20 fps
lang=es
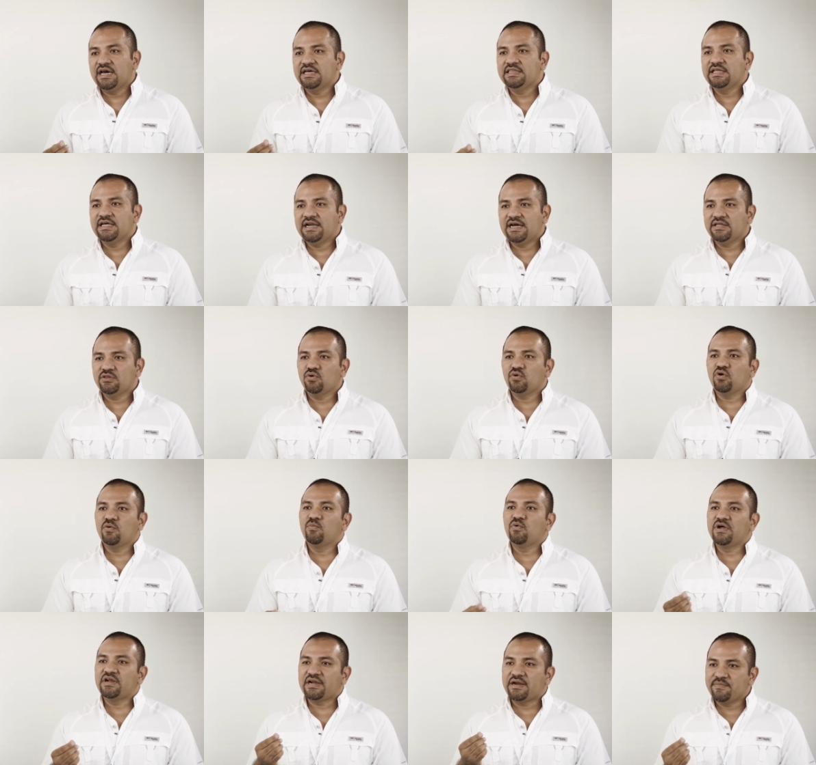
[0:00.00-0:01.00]
generando
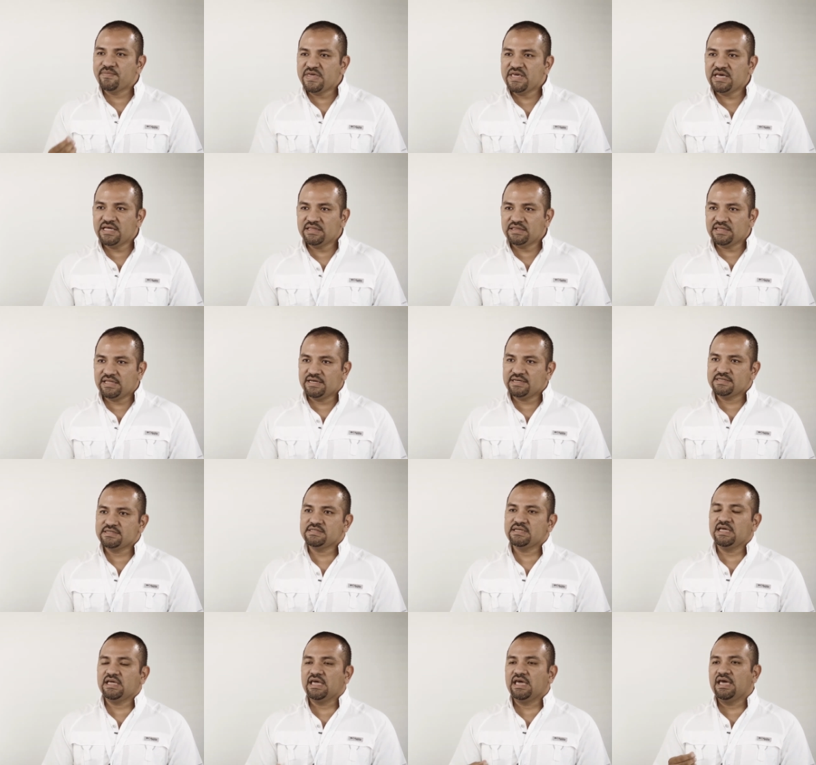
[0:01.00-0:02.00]
como
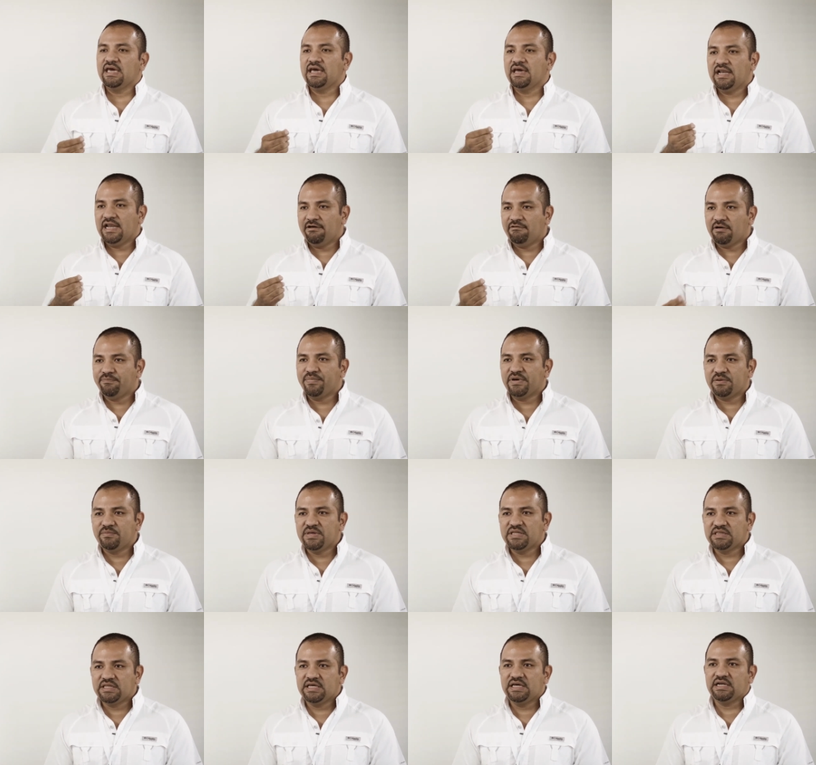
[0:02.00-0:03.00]
herramientas que le va a
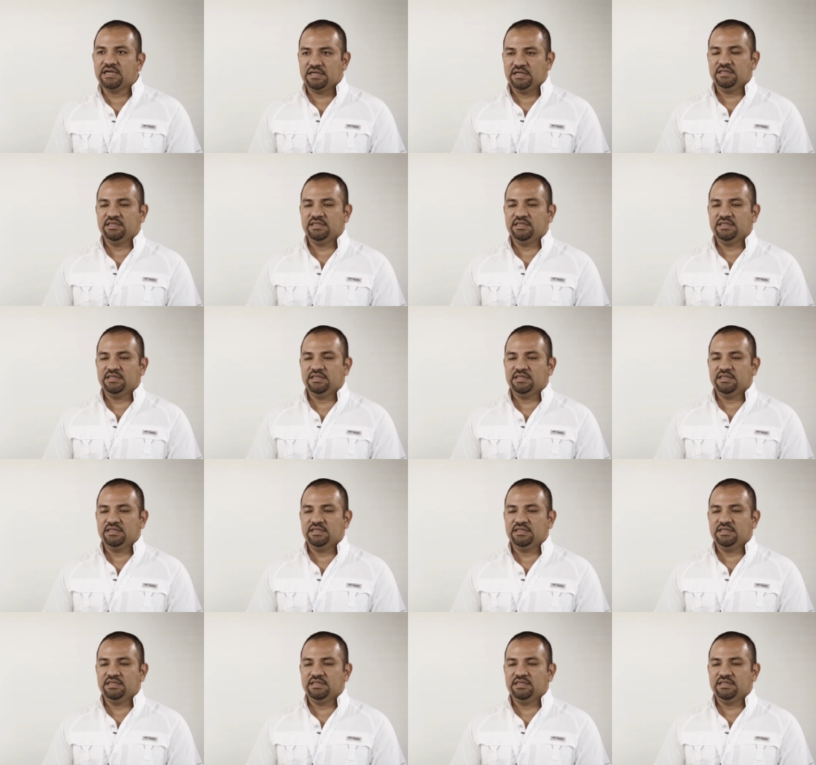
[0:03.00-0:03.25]
permitir,